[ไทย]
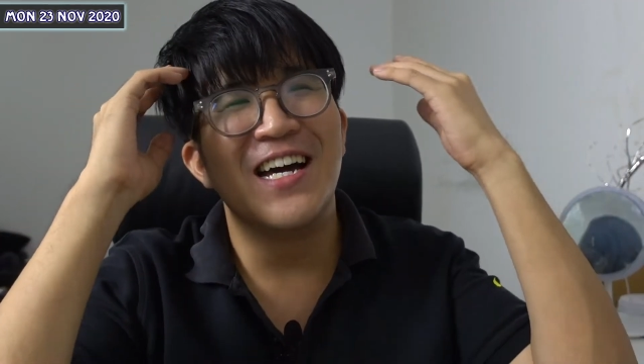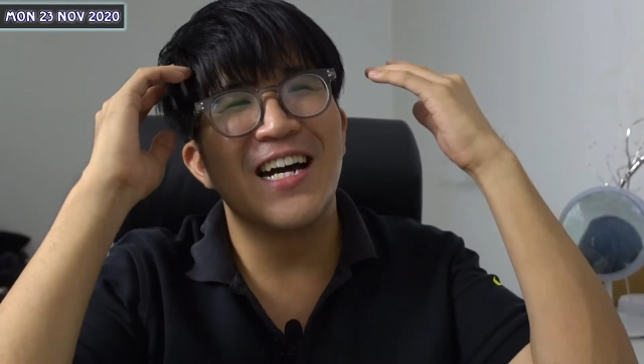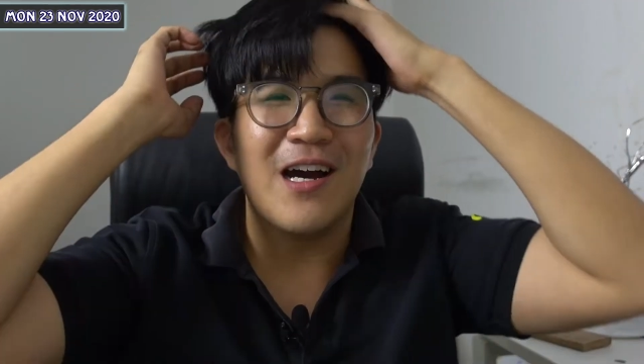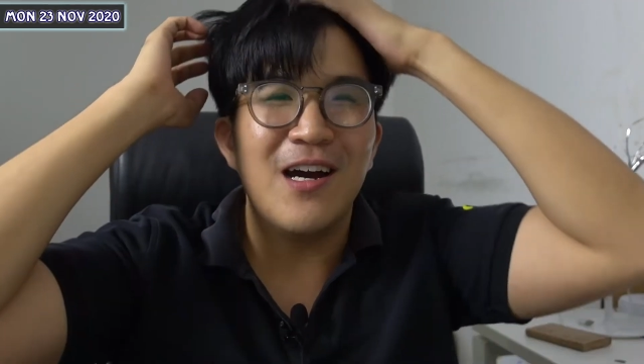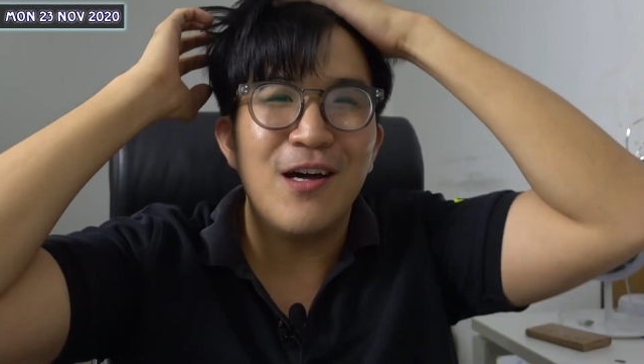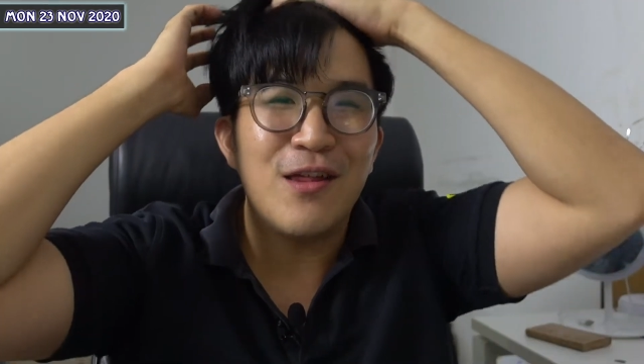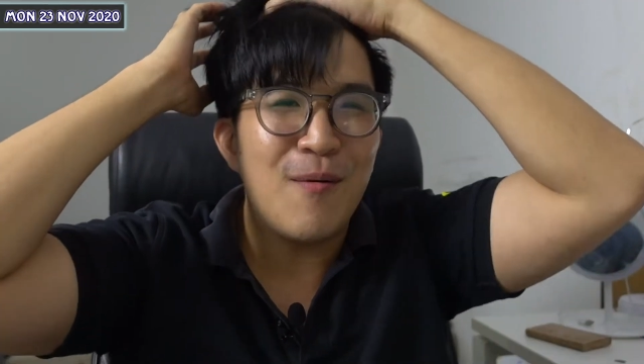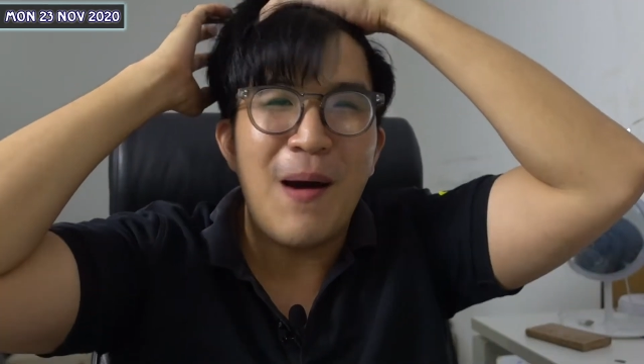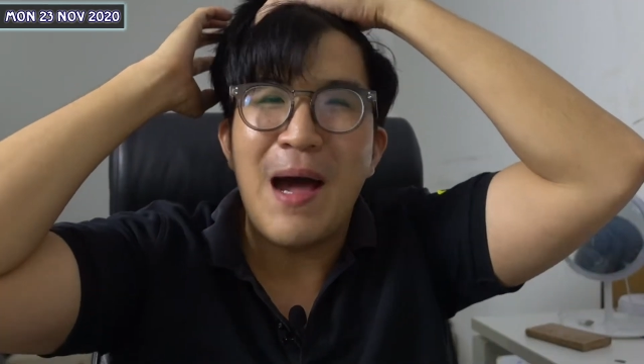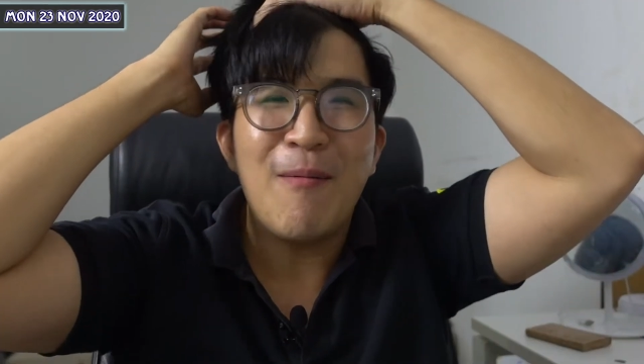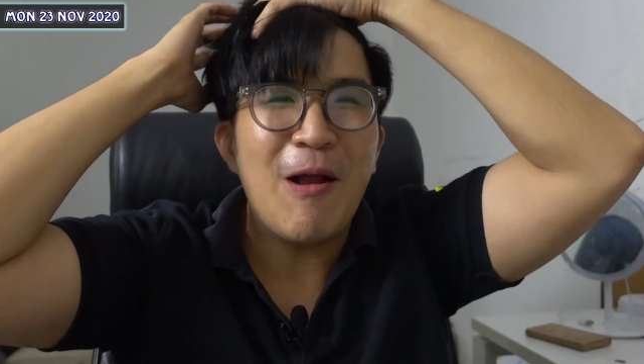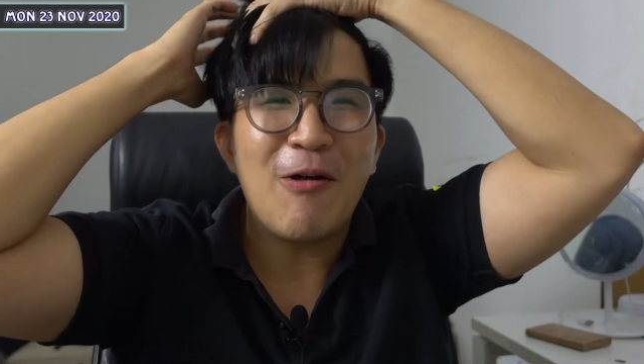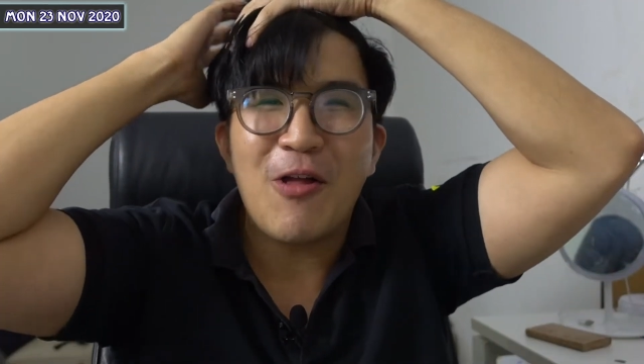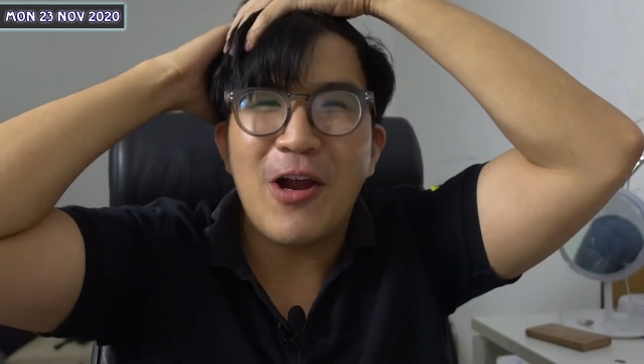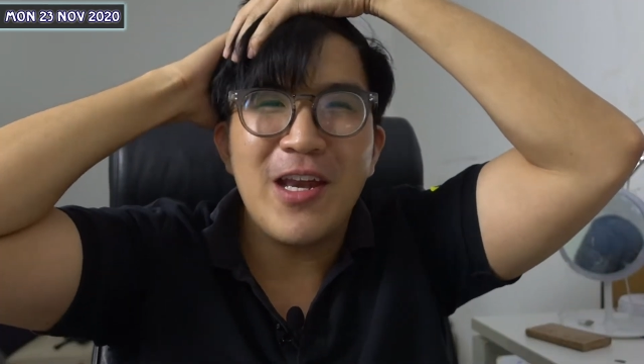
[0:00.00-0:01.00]
คือสภาพ
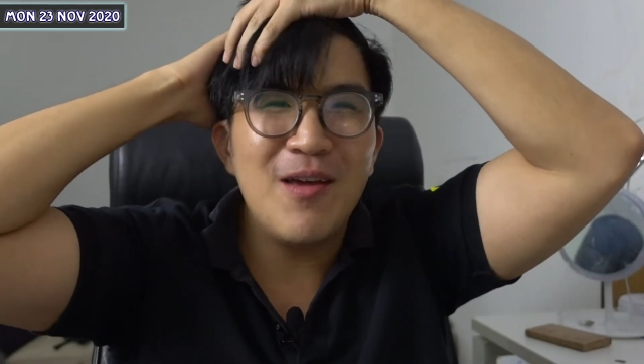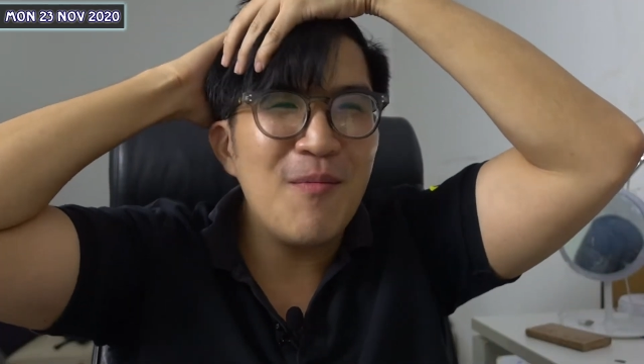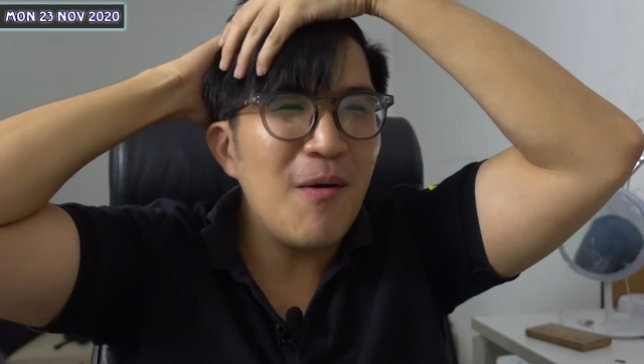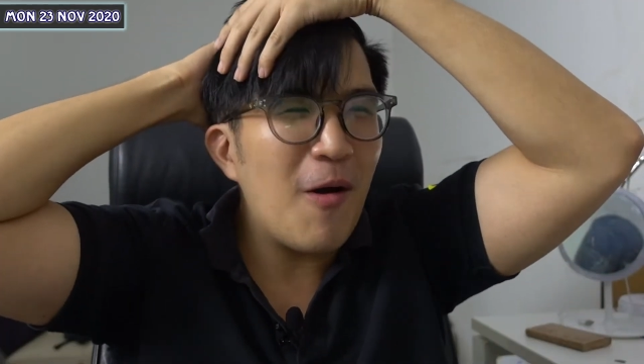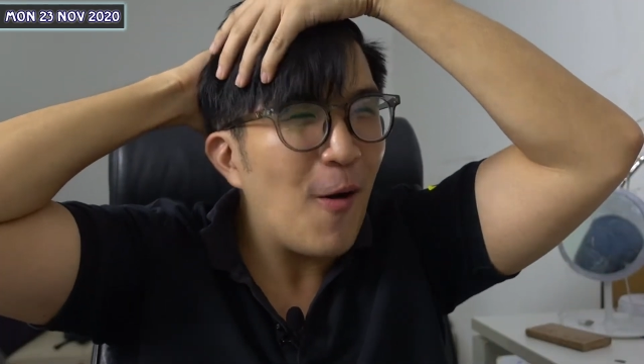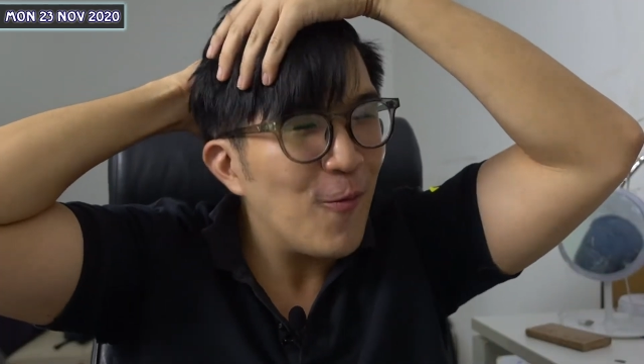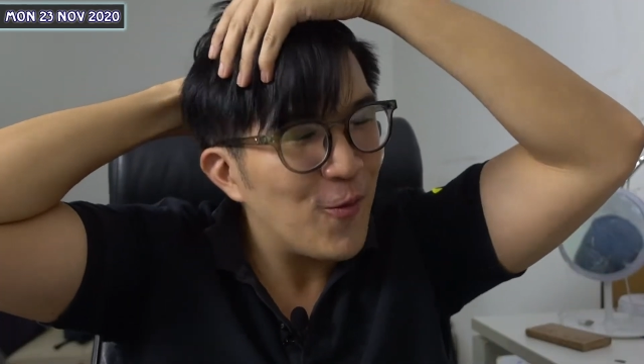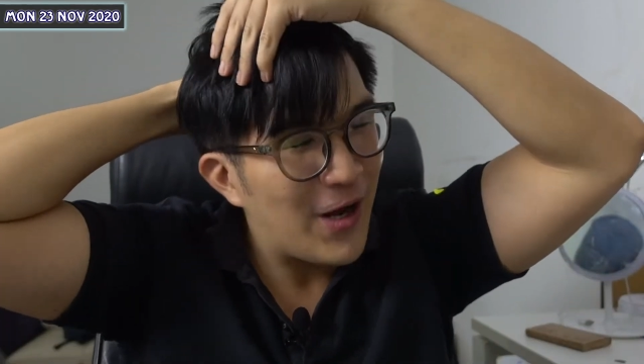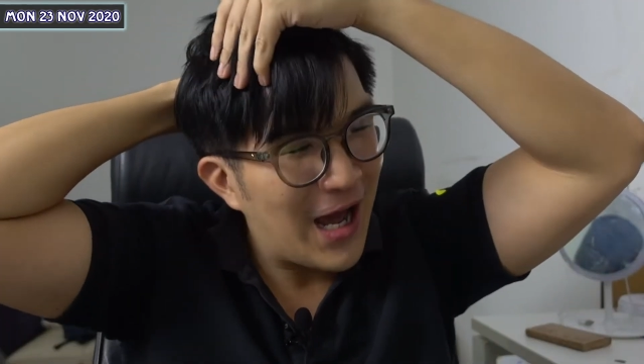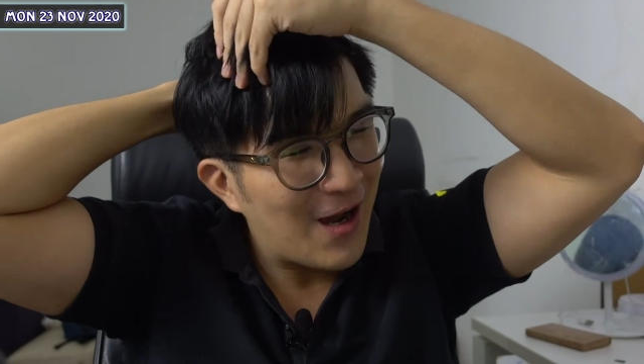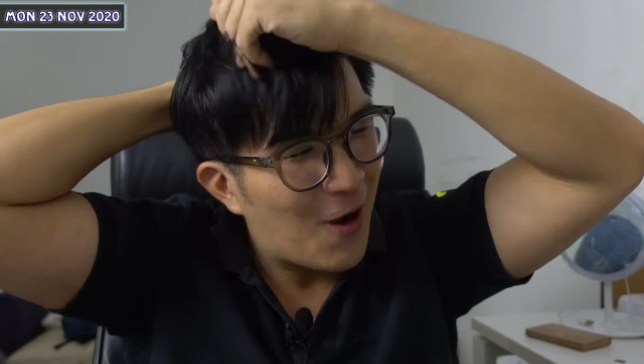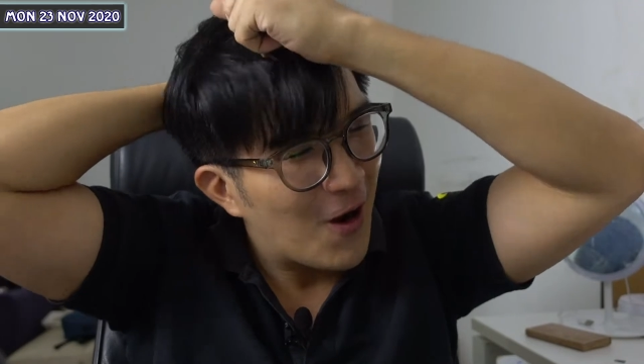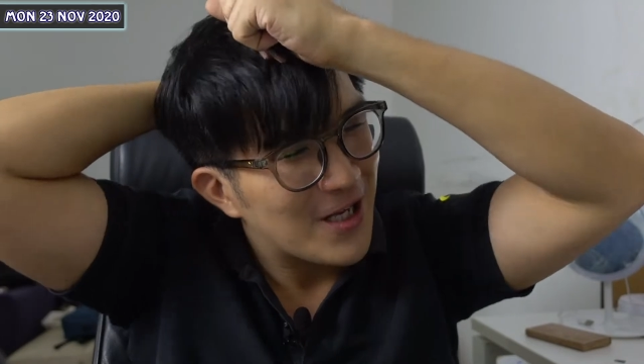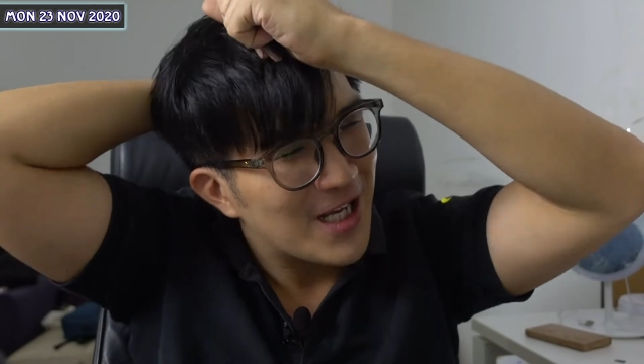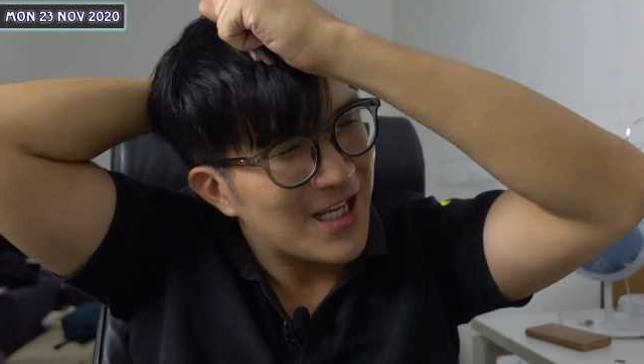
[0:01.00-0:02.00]
เราตอนนี้ไม่พร้อมอยู่นะ
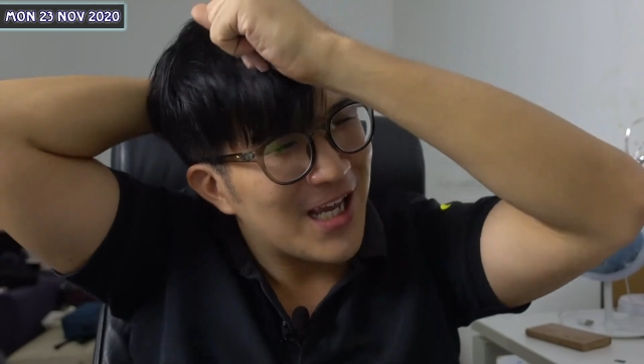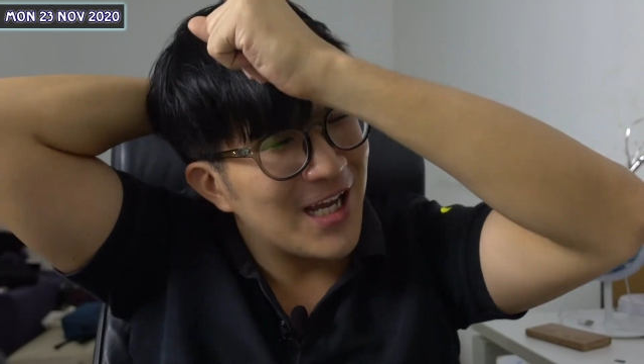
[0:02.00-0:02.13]
กล้องจ